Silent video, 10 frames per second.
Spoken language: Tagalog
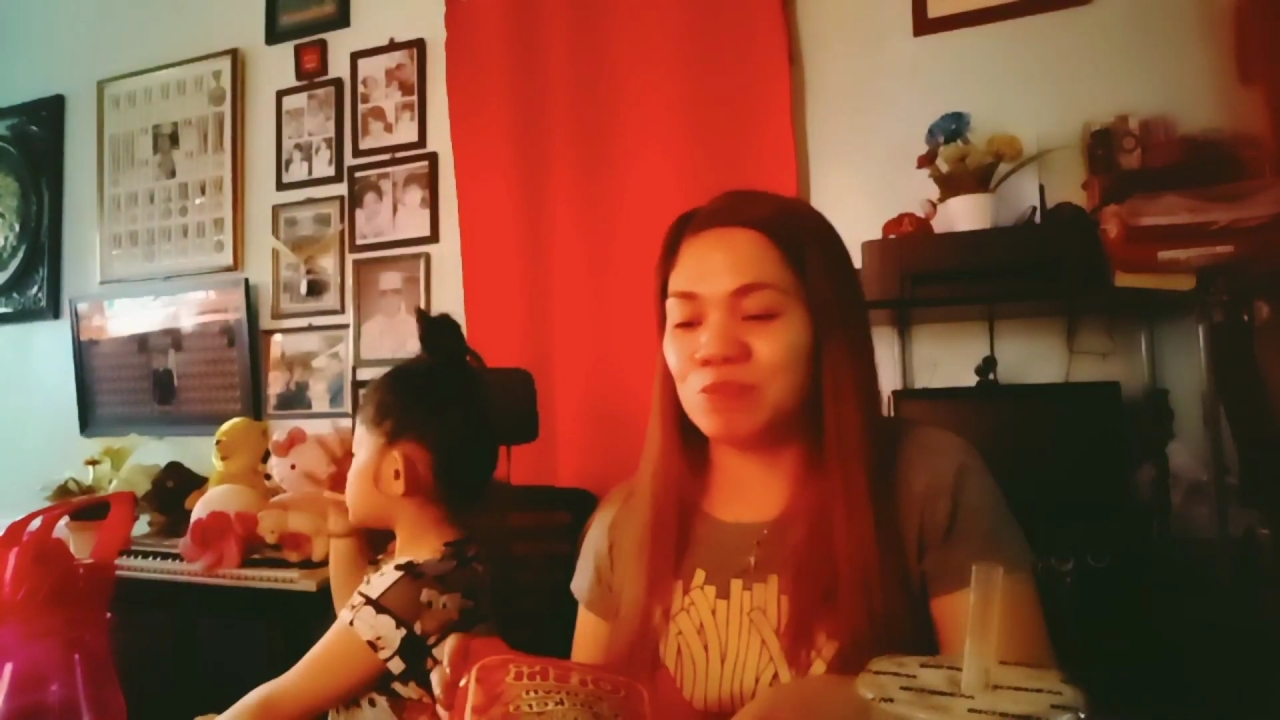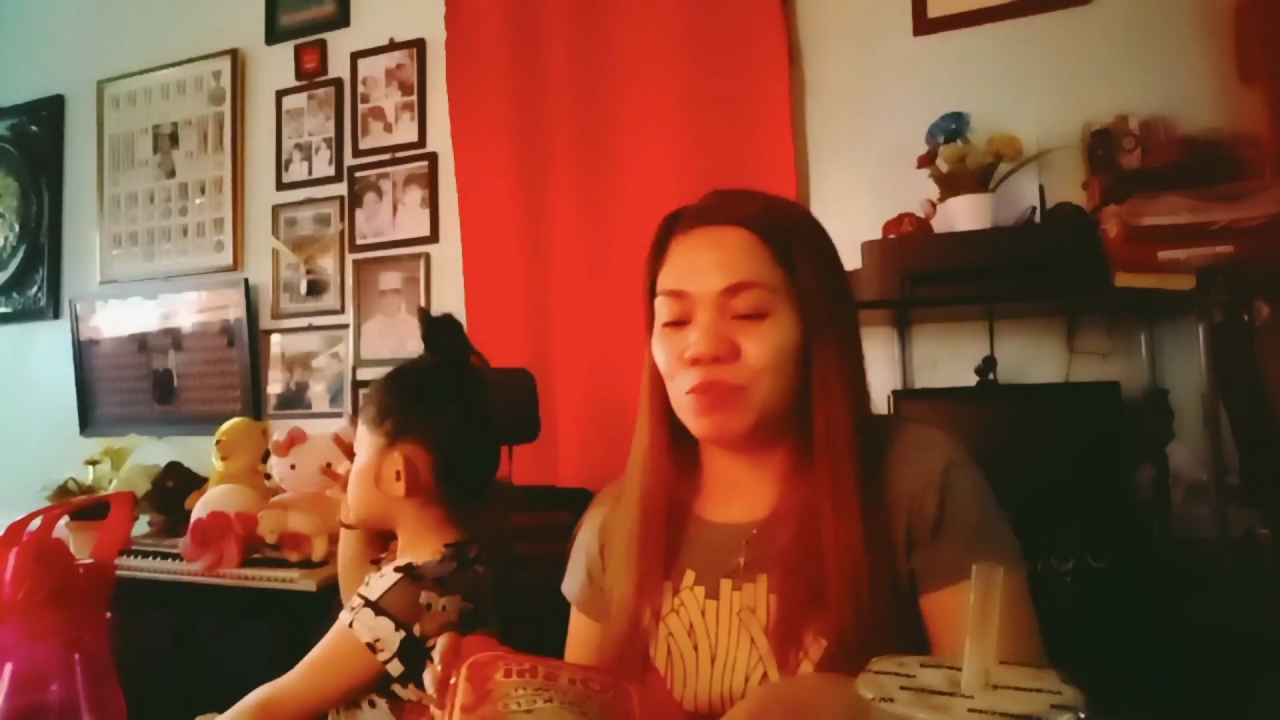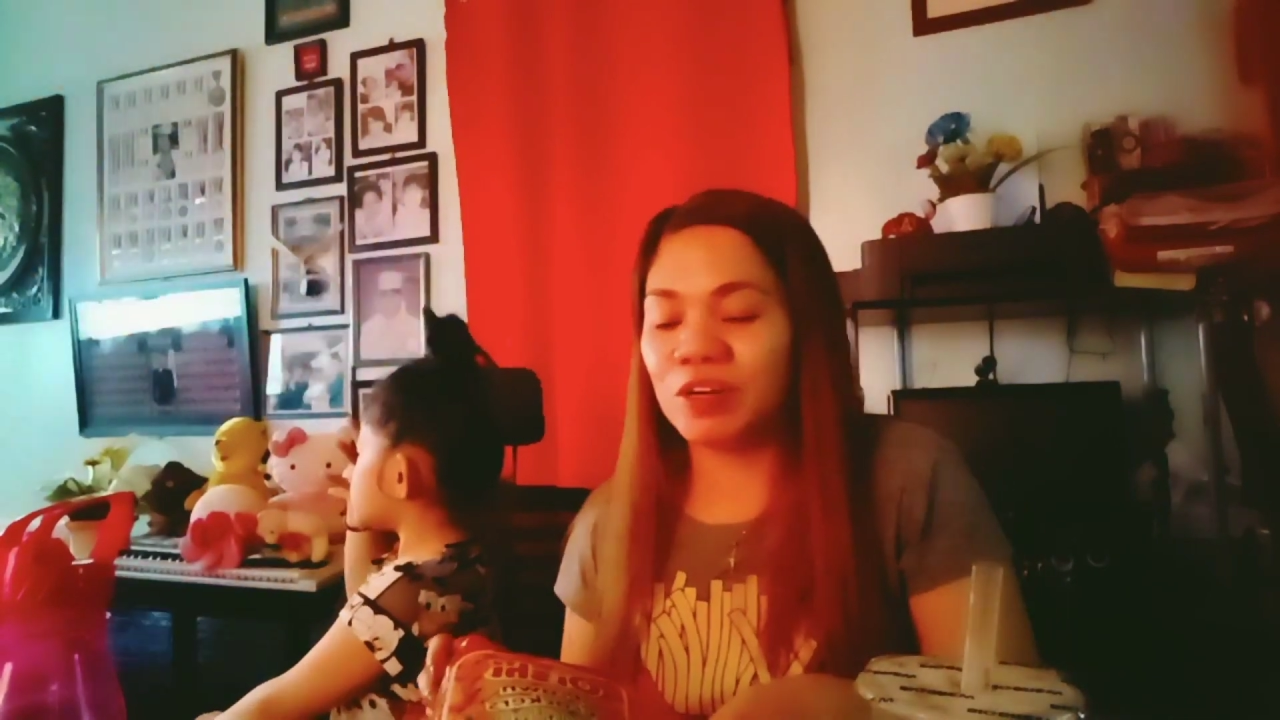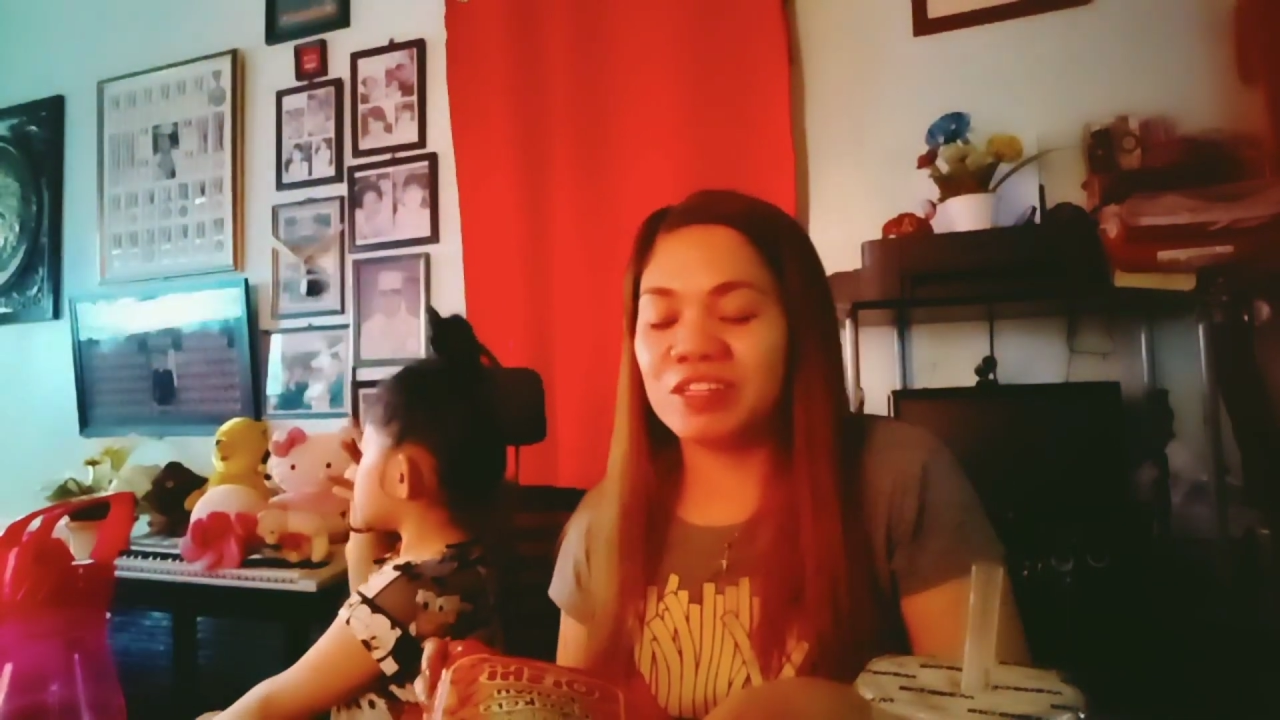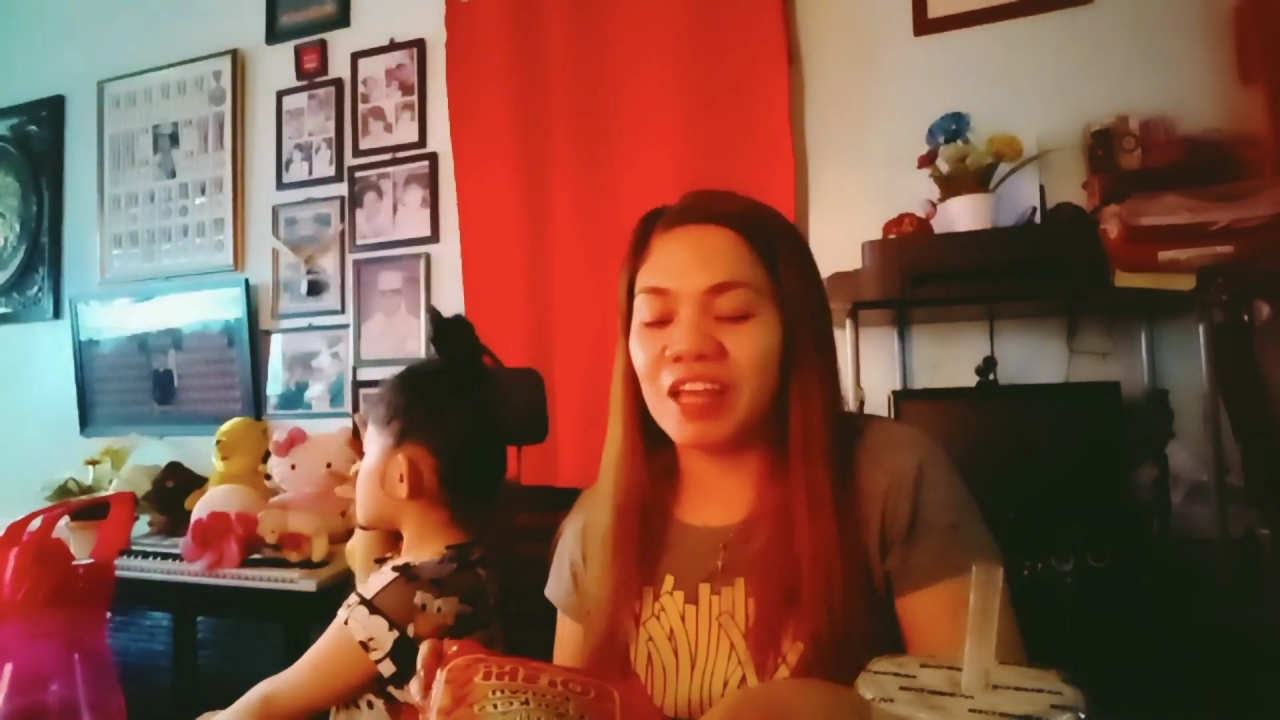
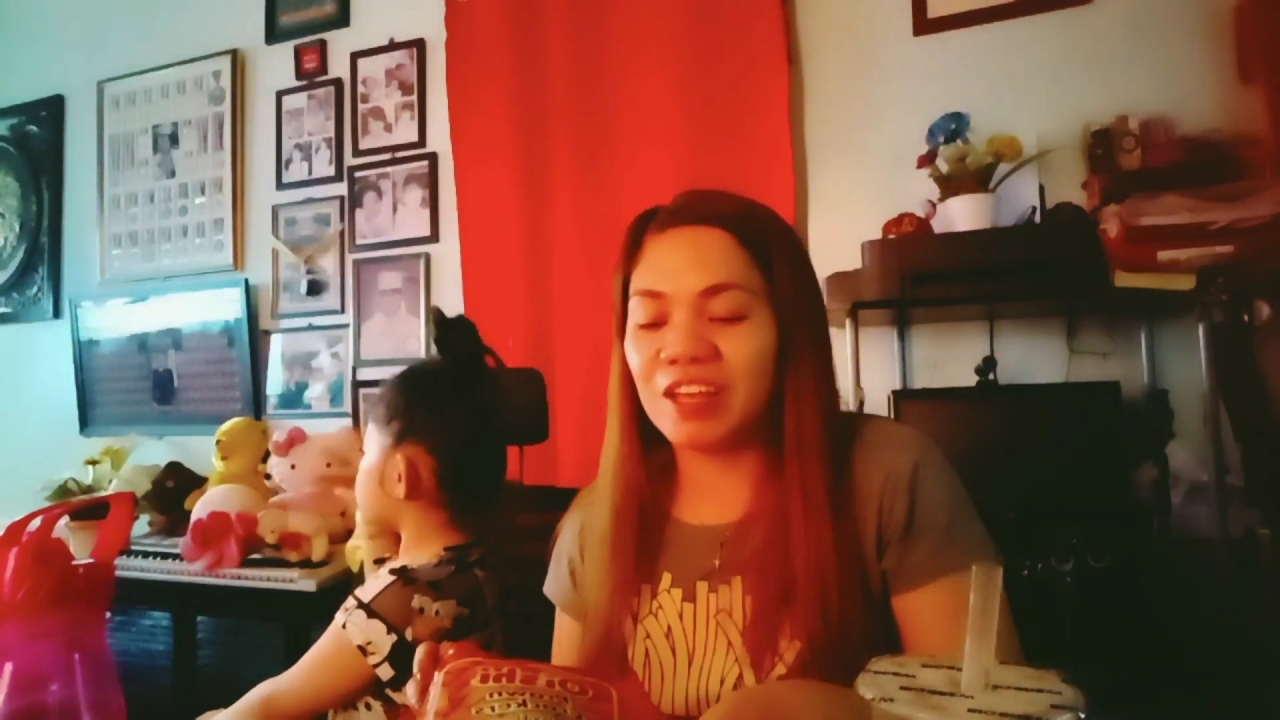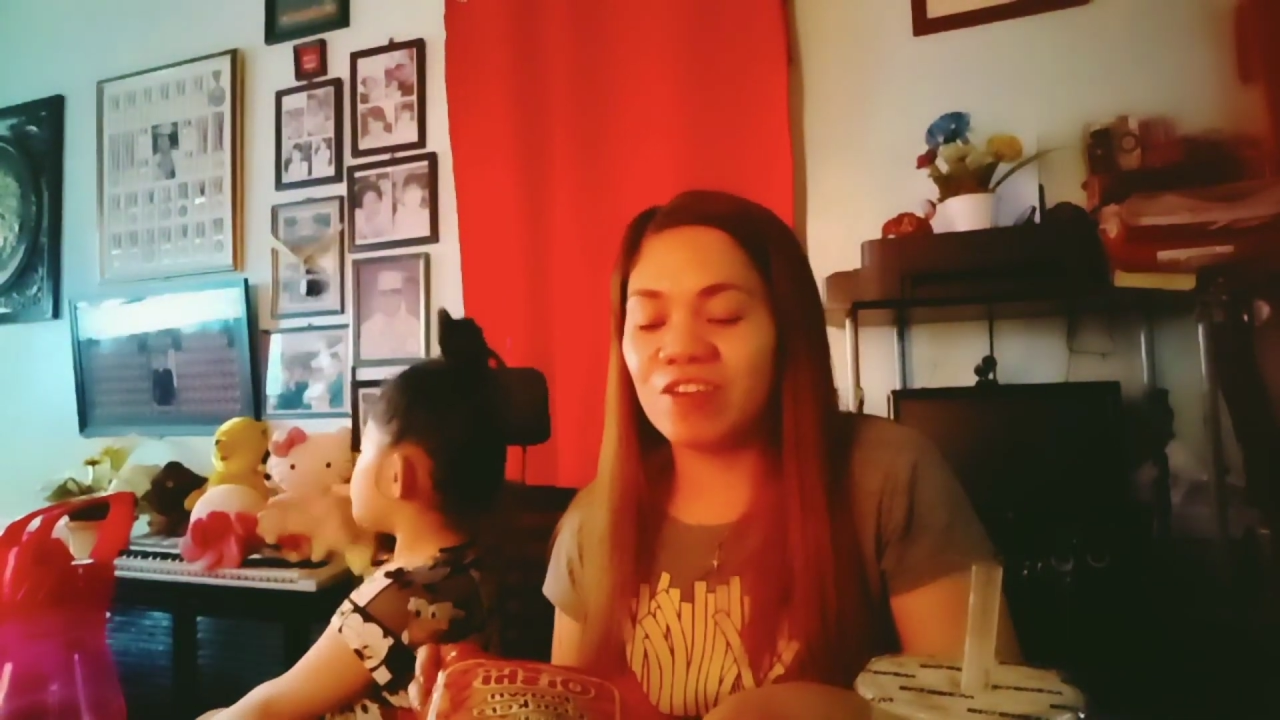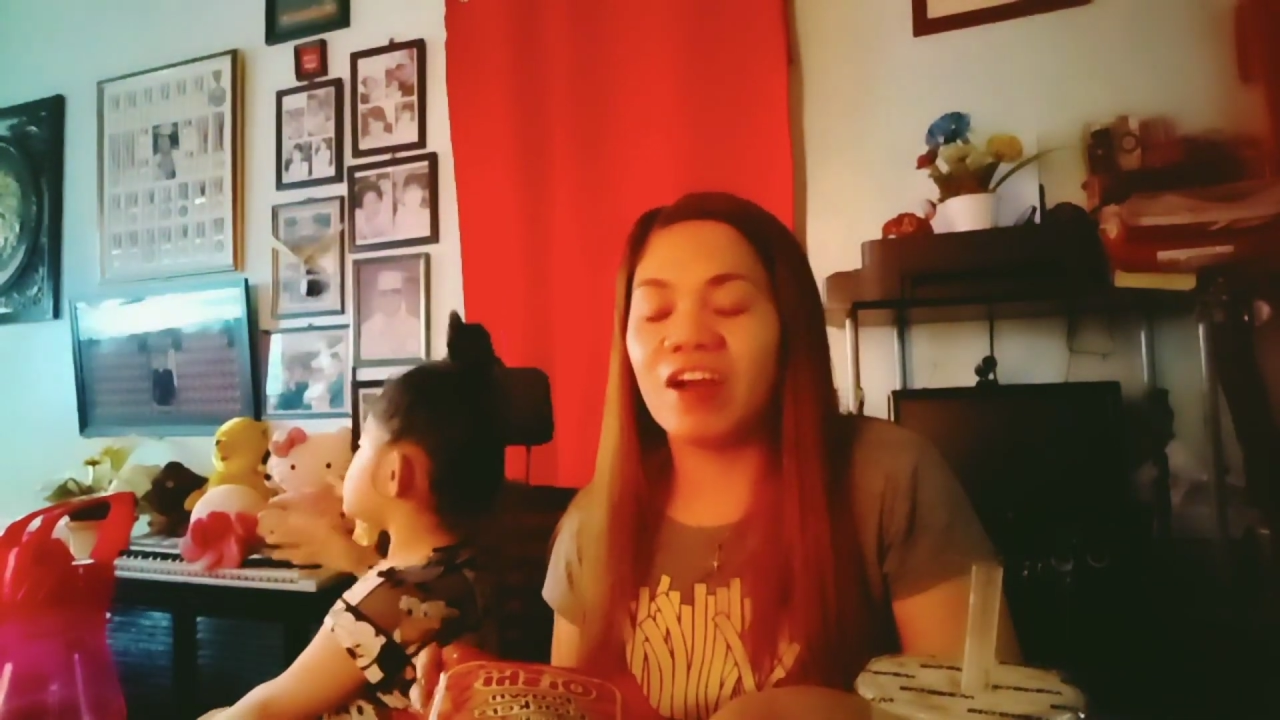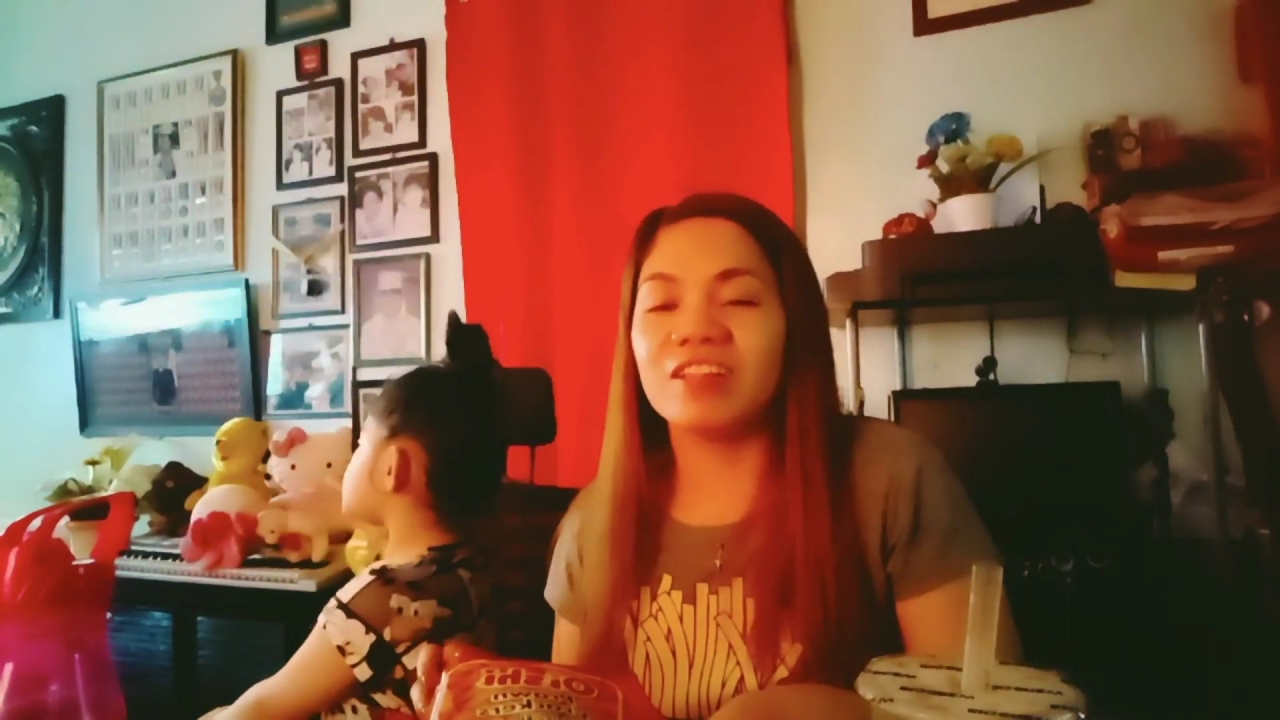Thank you, ate,